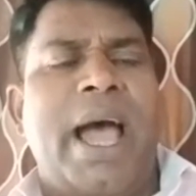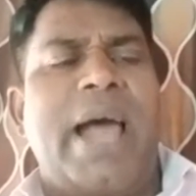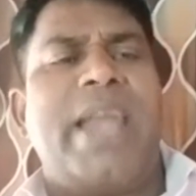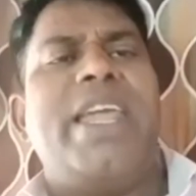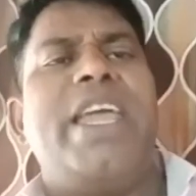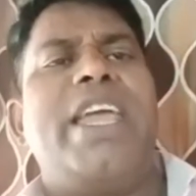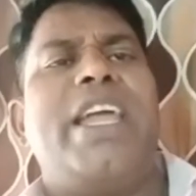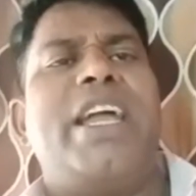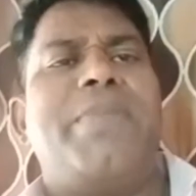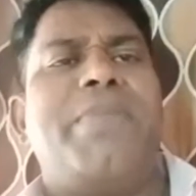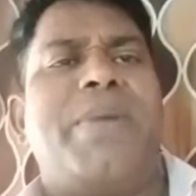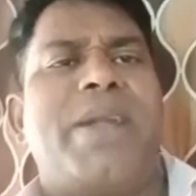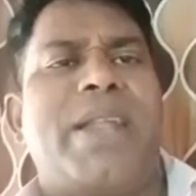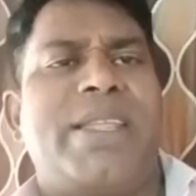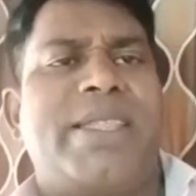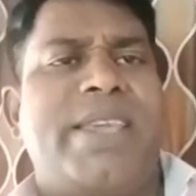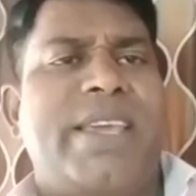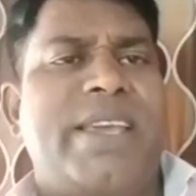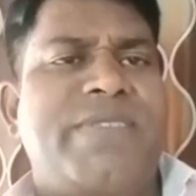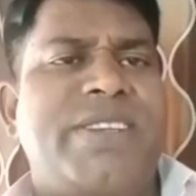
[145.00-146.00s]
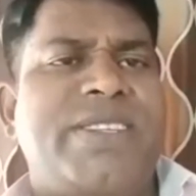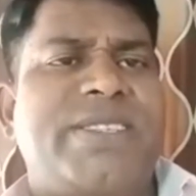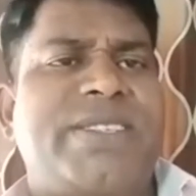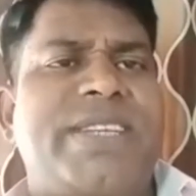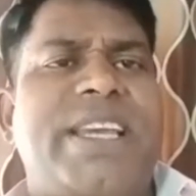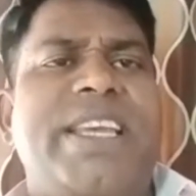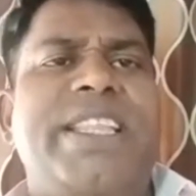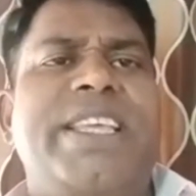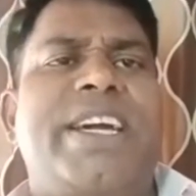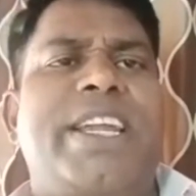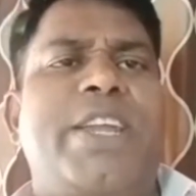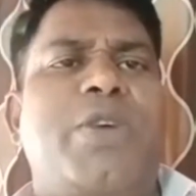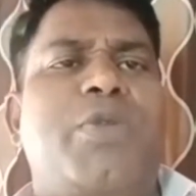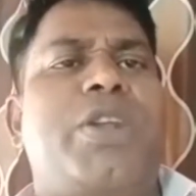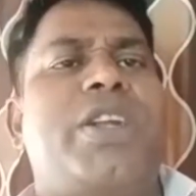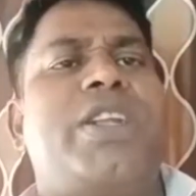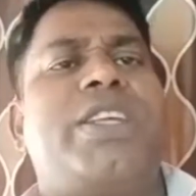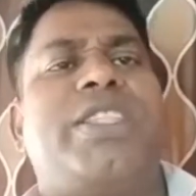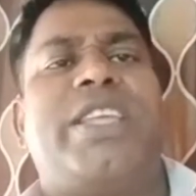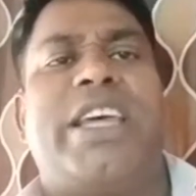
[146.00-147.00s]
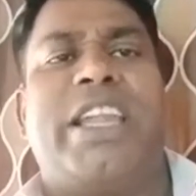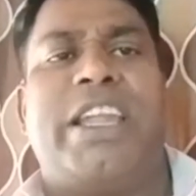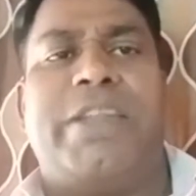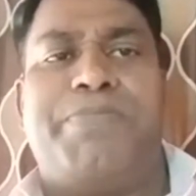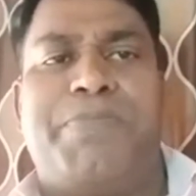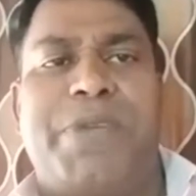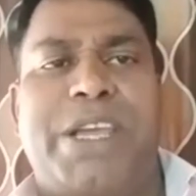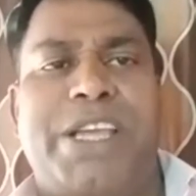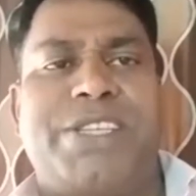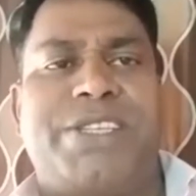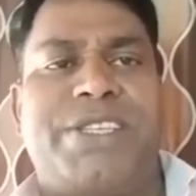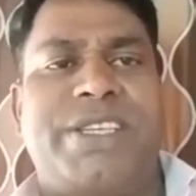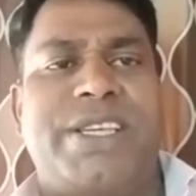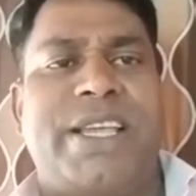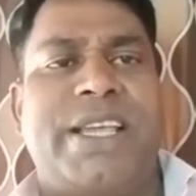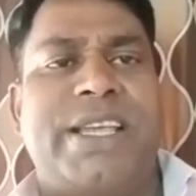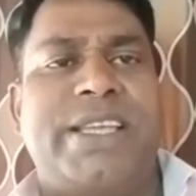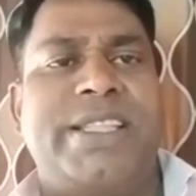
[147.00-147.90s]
அநேகமான தேவ செய்திகளை உங்களிடத்துல நான் பேசி